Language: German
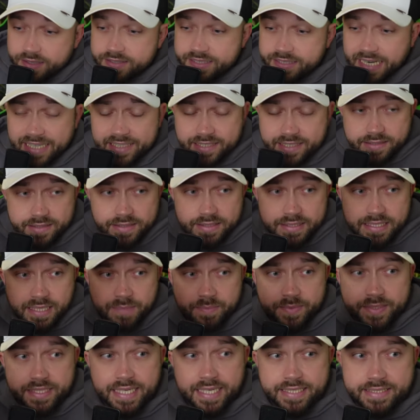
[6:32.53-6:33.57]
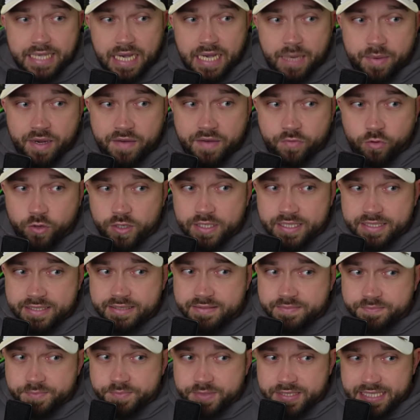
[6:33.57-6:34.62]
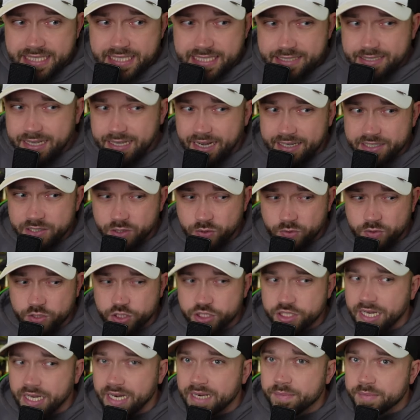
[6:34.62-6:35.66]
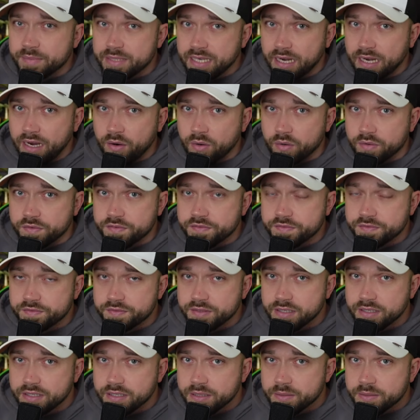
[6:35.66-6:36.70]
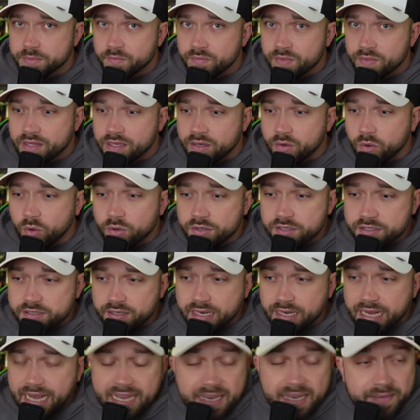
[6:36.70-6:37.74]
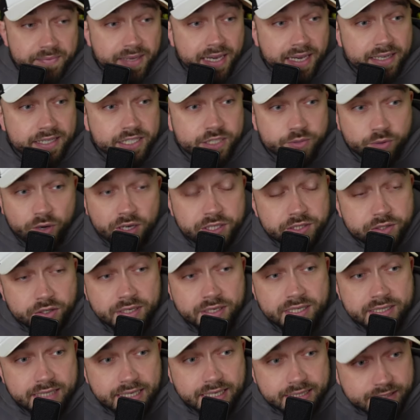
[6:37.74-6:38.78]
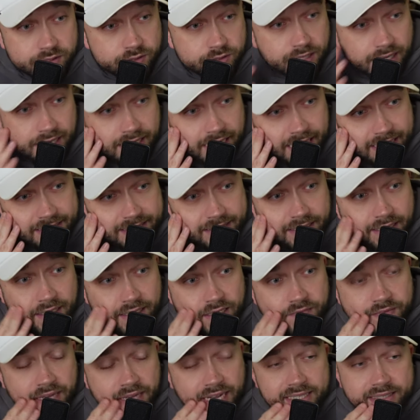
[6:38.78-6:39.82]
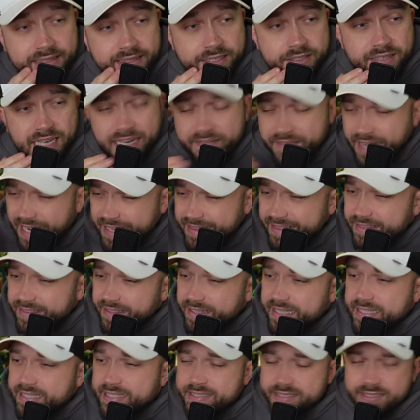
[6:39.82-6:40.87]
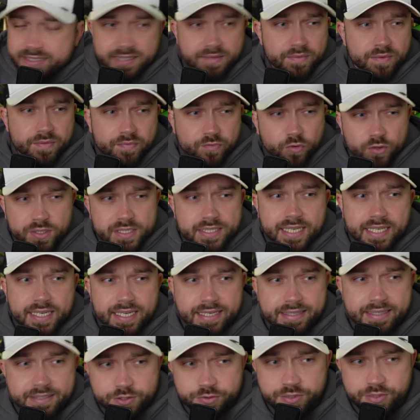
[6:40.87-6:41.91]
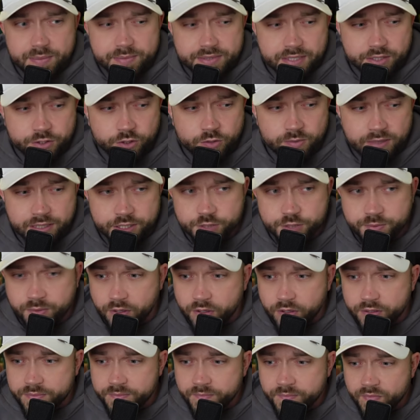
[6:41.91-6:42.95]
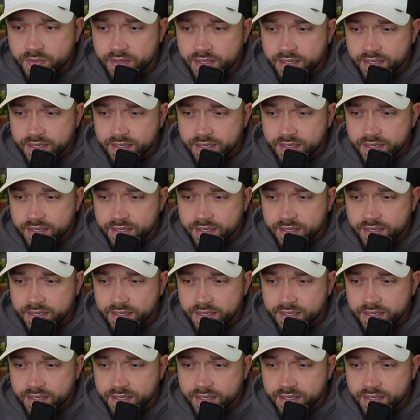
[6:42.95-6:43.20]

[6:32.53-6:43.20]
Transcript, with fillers: Das nimmt jetzt aber wohl diesen Handlungsstrang mit auf. Und ey, ich schwör's euch, es ist total krass gerade. Wir hatten, das, wir hatten in unzähligen Streams darüber gesprochen,